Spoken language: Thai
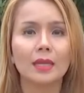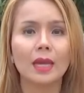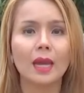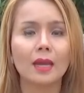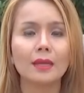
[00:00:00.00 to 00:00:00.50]

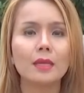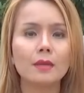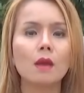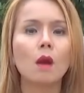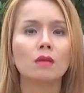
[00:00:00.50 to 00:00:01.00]
นะคะ ใน
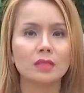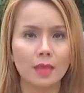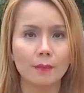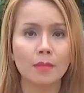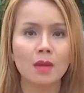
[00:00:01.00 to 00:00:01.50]
เรื่องของส
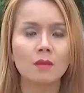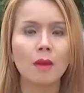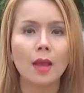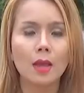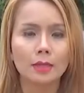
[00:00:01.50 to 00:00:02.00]
แกมเมอร์
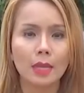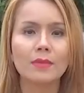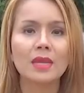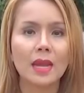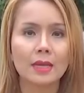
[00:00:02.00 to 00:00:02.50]
ว่า
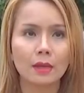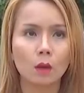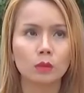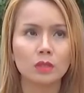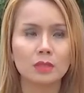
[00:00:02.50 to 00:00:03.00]
ทำยังไงเรา
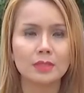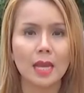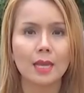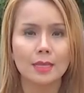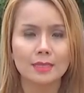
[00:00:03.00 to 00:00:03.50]
ถึง
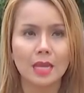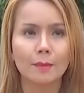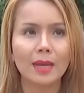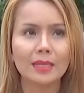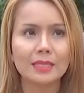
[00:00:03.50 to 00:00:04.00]
จะสา
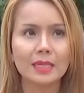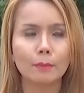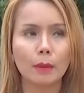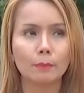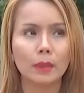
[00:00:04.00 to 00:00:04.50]
มารถที่จะ
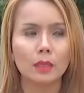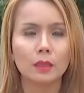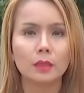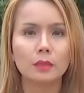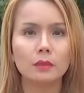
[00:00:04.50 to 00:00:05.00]
แบบ
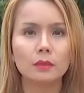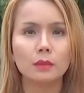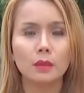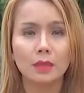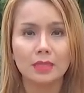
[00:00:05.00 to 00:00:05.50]
คือ
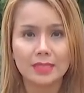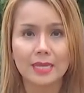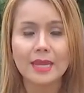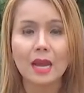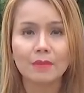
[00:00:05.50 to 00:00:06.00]
ชั
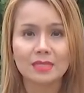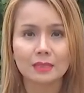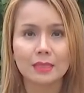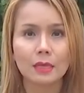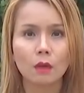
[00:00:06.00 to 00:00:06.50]
ดอยากมีส
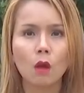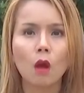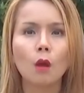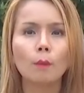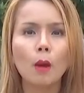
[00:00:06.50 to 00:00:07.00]
ติแล้วก็
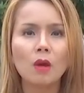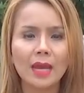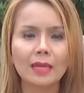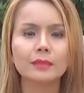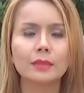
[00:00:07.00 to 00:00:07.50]
ป้อง
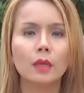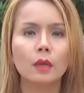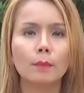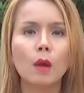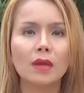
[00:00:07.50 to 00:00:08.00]
กัน
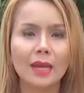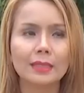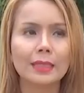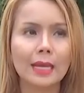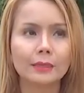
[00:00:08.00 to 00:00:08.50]
ป้องกัน
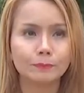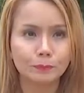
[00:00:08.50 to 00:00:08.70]
การ